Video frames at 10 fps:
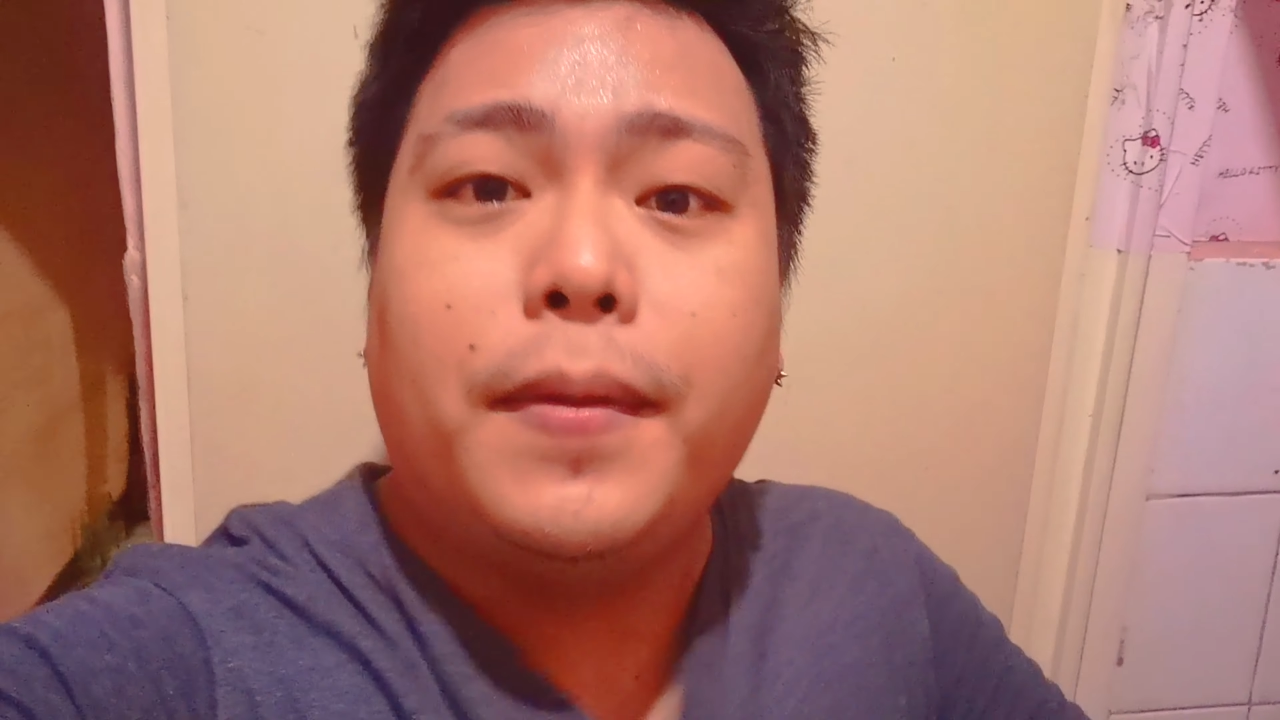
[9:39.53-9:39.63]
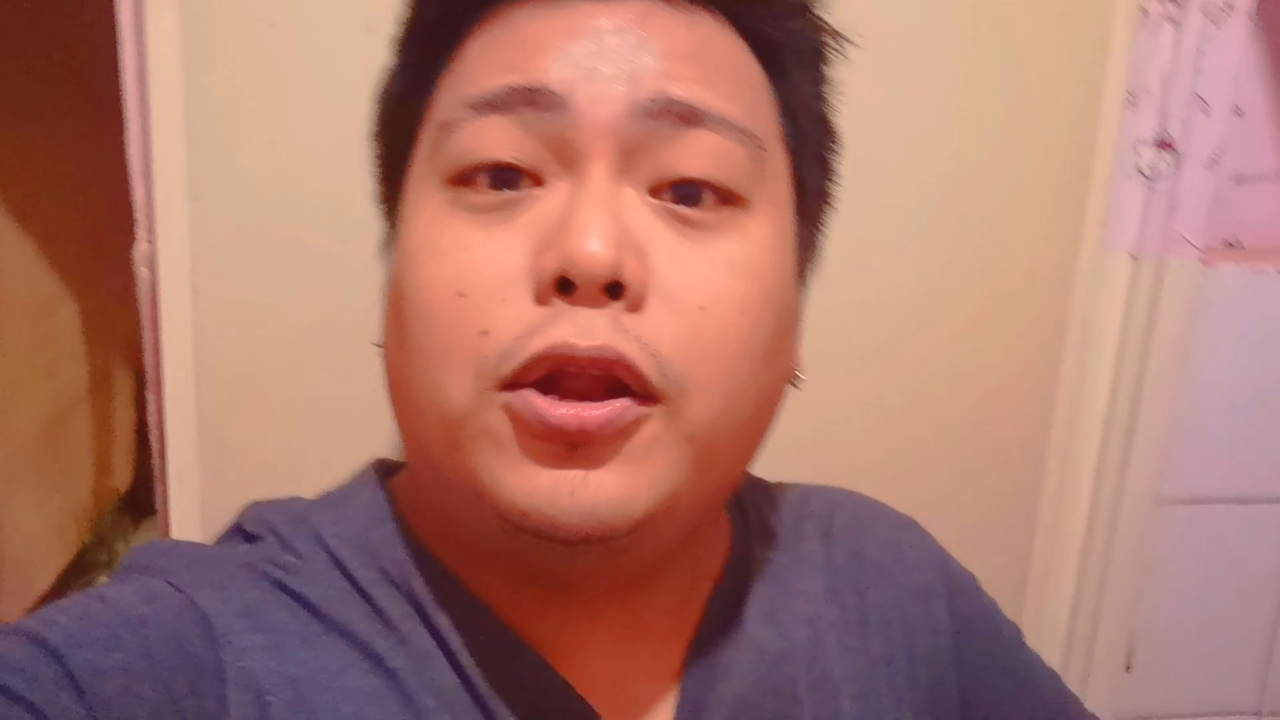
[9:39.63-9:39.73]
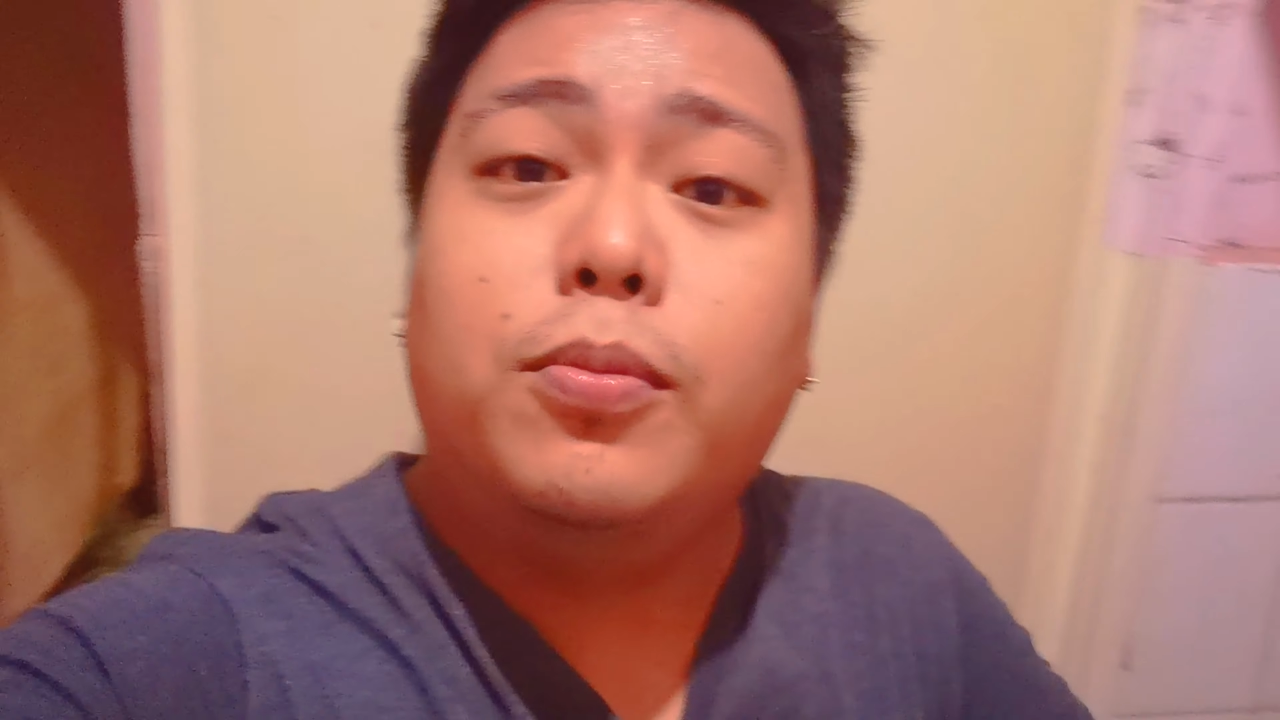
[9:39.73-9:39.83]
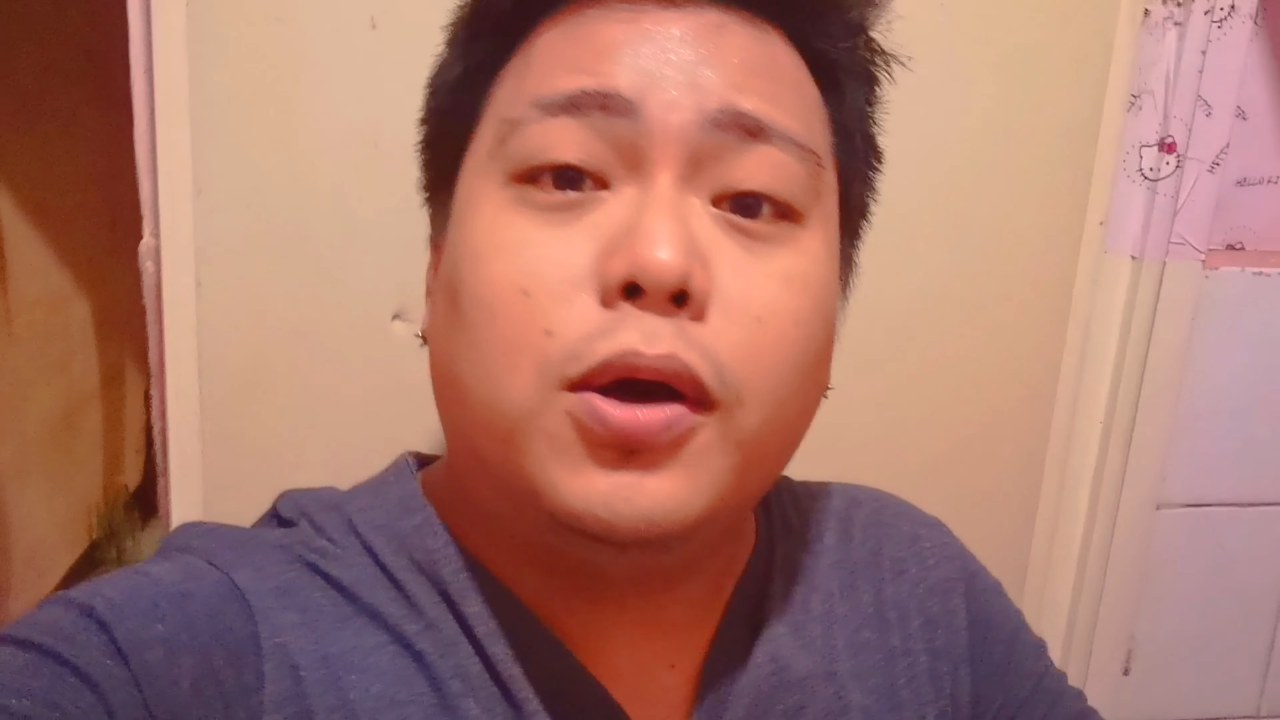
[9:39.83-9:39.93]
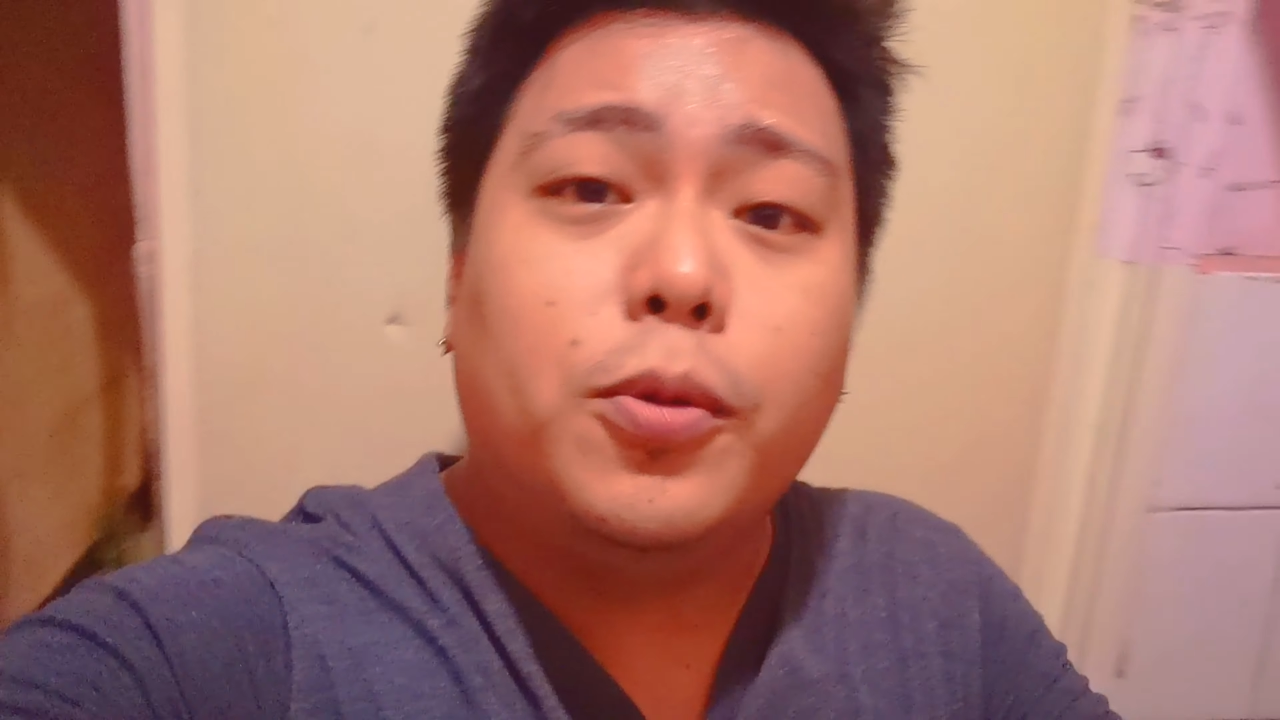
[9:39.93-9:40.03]

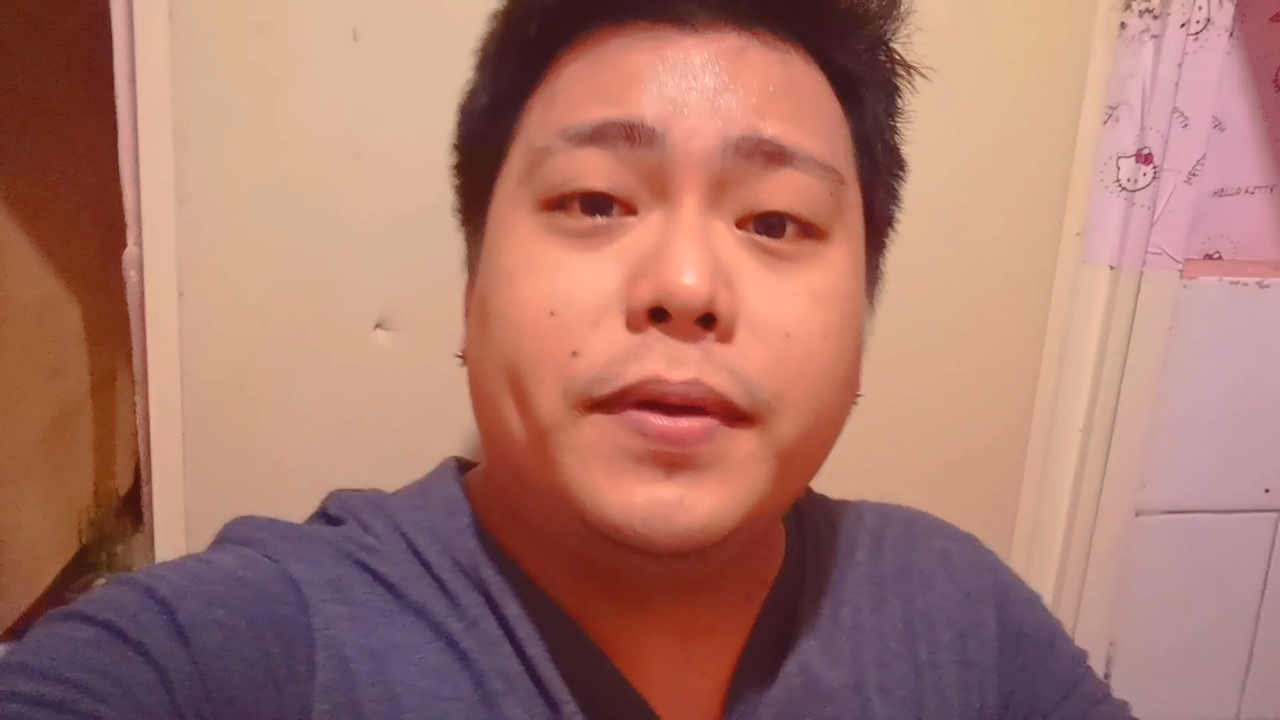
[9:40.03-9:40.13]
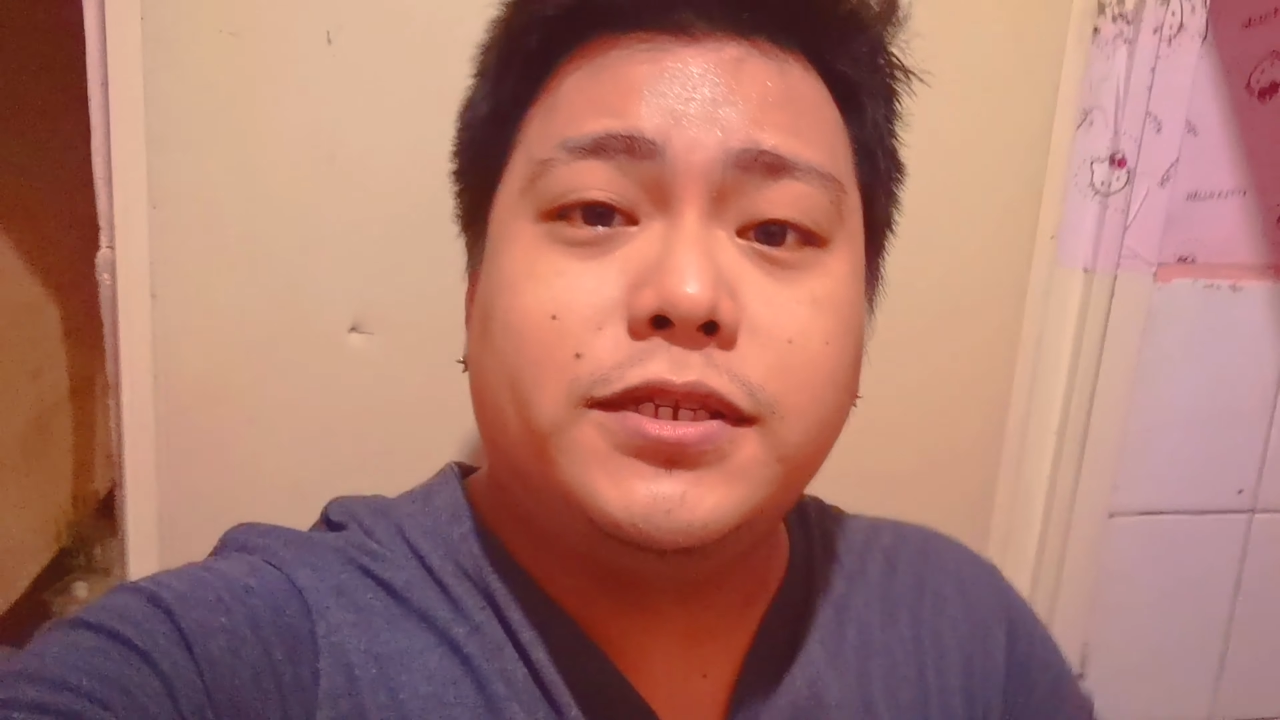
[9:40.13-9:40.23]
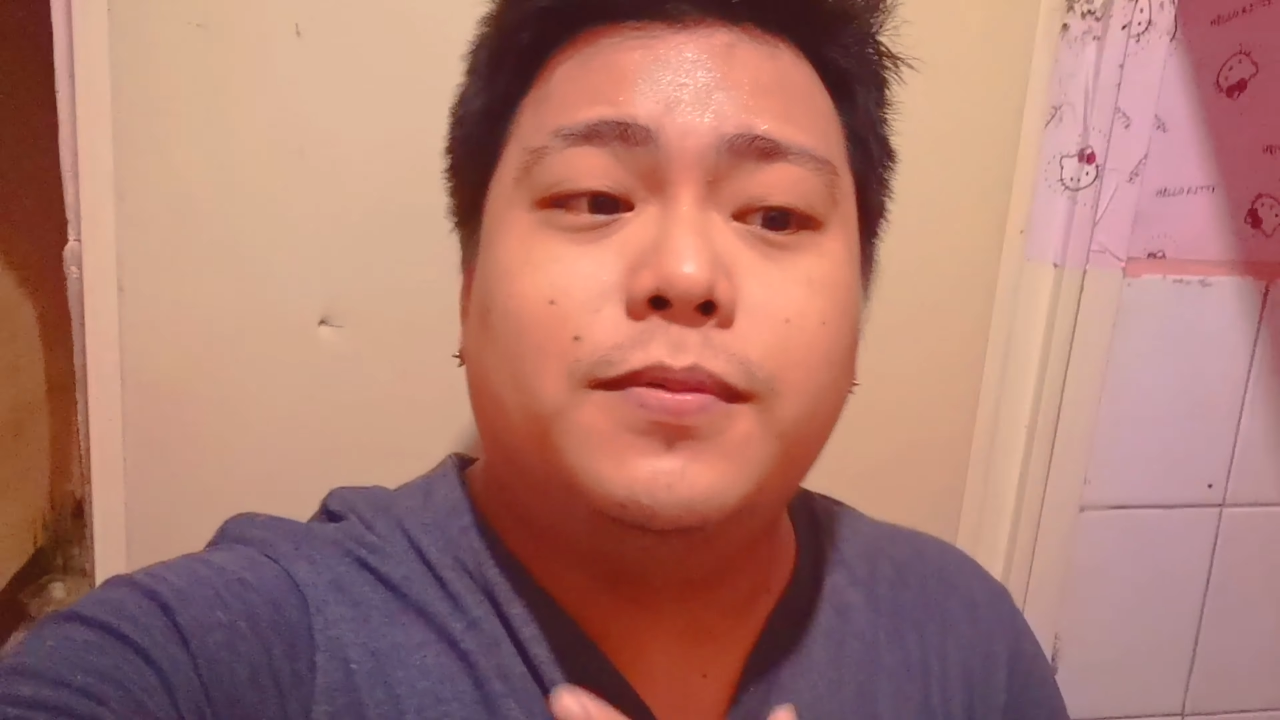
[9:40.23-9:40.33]
paano magupit